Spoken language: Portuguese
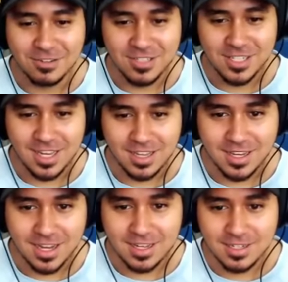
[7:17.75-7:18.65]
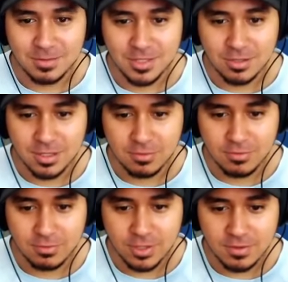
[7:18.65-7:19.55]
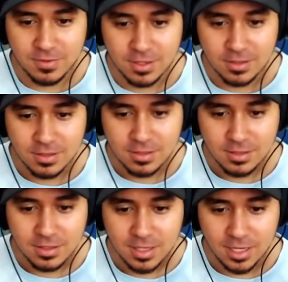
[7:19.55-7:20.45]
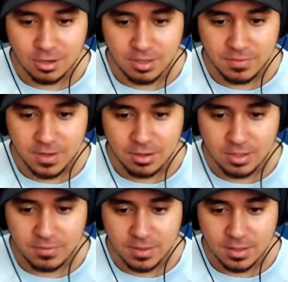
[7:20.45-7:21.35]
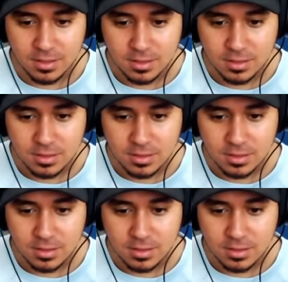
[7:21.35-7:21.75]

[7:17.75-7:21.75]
Não consegue. Caramba, o charutão foi, velho. Olha ah lá, agora vai, agora vai.